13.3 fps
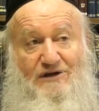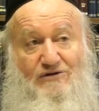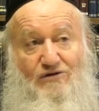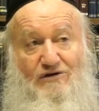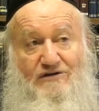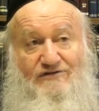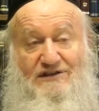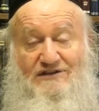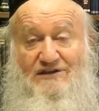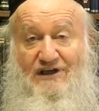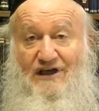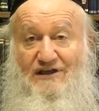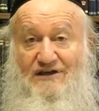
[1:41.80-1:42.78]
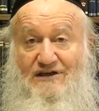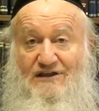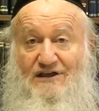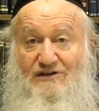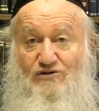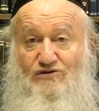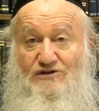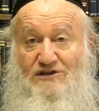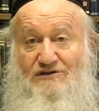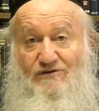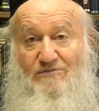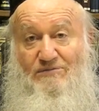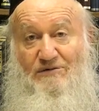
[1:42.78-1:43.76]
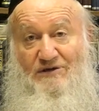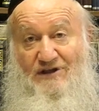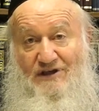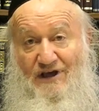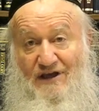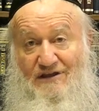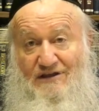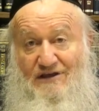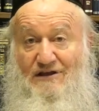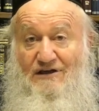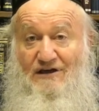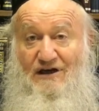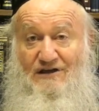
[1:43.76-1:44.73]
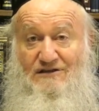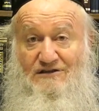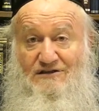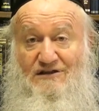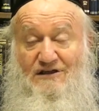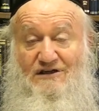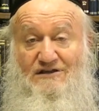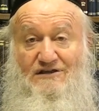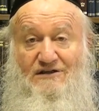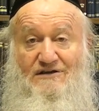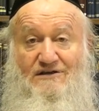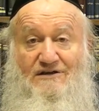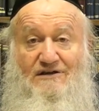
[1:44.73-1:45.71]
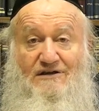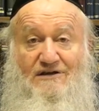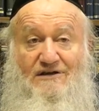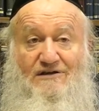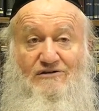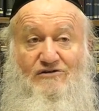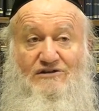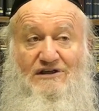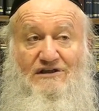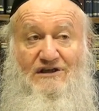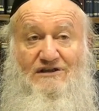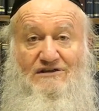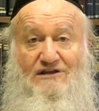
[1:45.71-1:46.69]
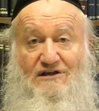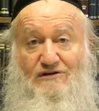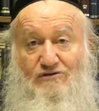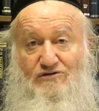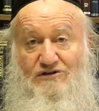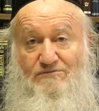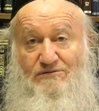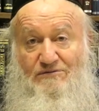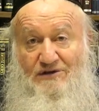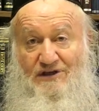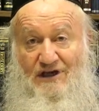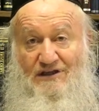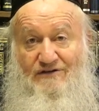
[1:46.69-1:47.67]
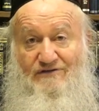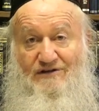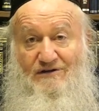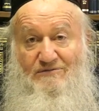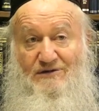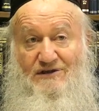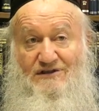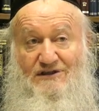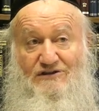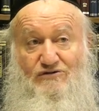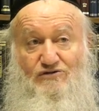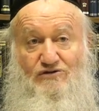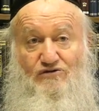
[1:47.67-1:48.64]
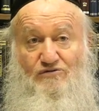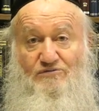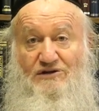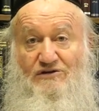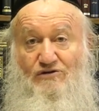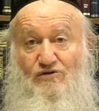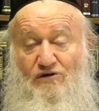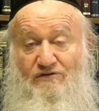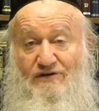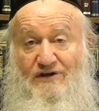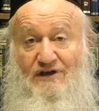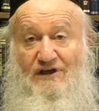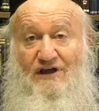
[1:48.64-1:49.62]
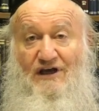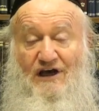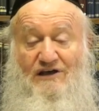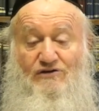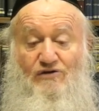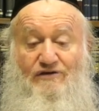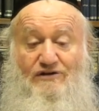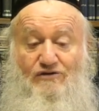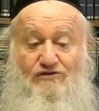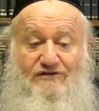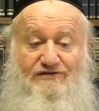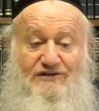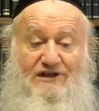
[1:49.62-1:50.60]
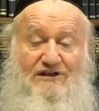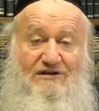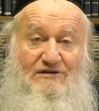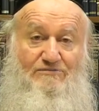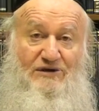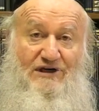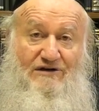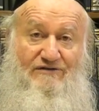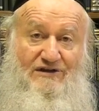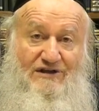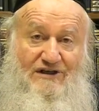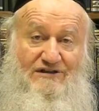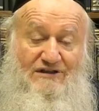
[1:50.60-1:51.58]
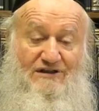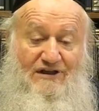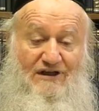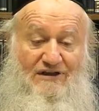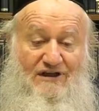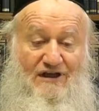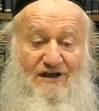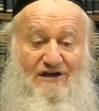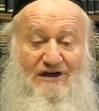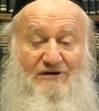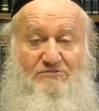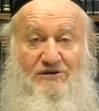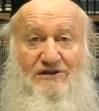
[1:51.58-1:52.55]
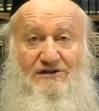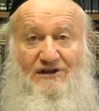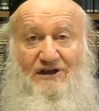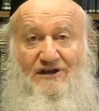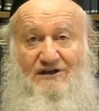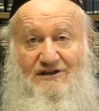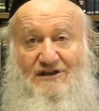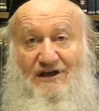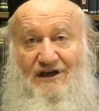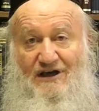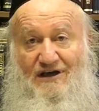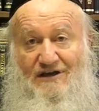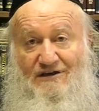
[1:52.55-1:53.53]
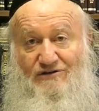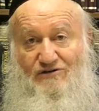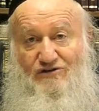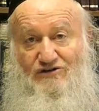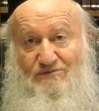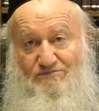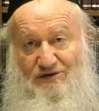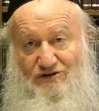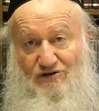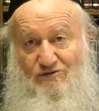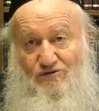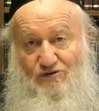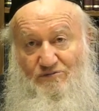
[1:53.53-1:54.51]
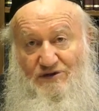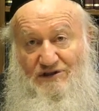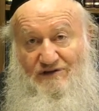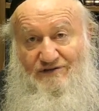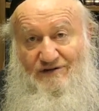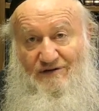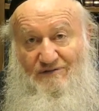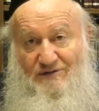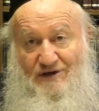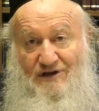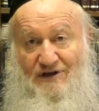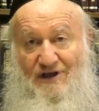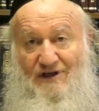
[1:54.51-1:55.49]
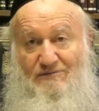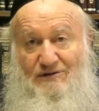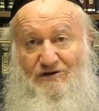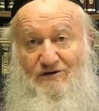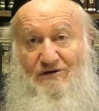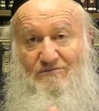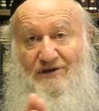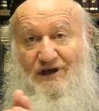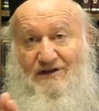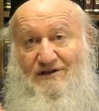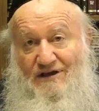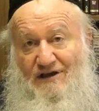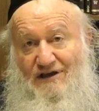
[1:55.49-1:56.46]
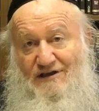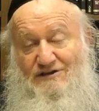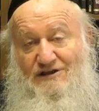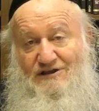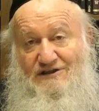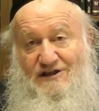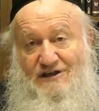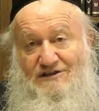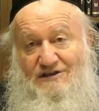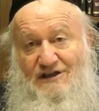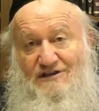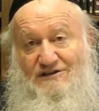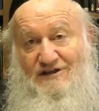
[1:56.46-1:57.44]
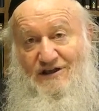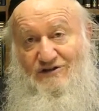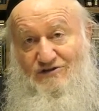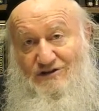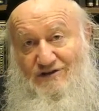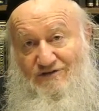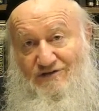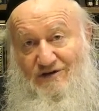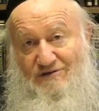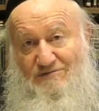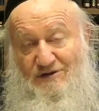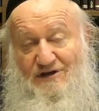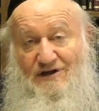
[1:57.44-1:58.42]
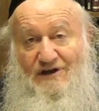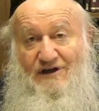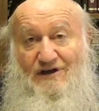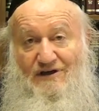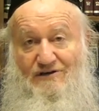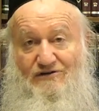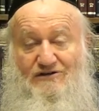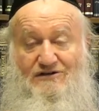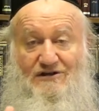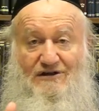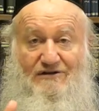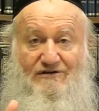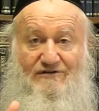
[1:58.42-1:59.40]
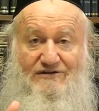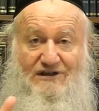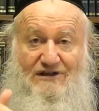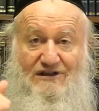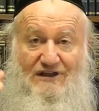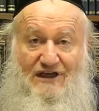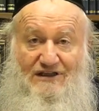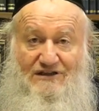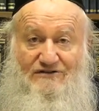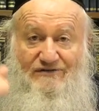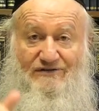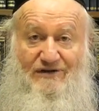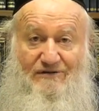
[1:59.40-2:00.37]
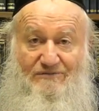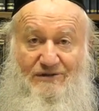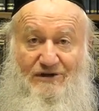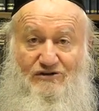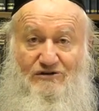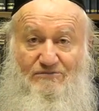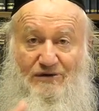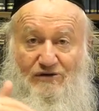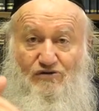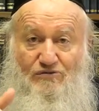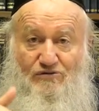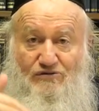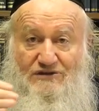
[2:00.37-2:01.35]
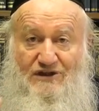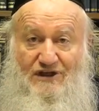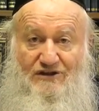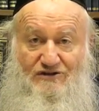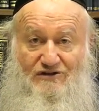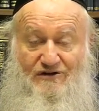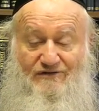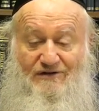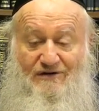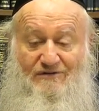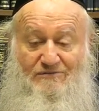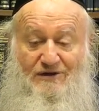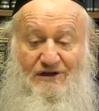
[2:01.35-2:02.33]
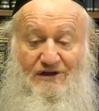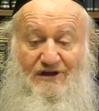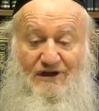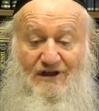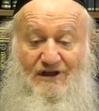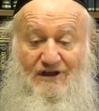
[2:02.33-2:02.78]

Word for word: приходит в состояние, когда лучше его поменять, или раньше даже. Но за 10 лет лучше поменять автомобиль, значит, нужно купить новый. А новый это нужно все эти первые 10 лет копить деньги на то, чтобы потом купить автомобиль, потом опять через 10 лет следующий автомобиль. То есть ты закладываешь в автомобиль уже покупку следующего автомобиля.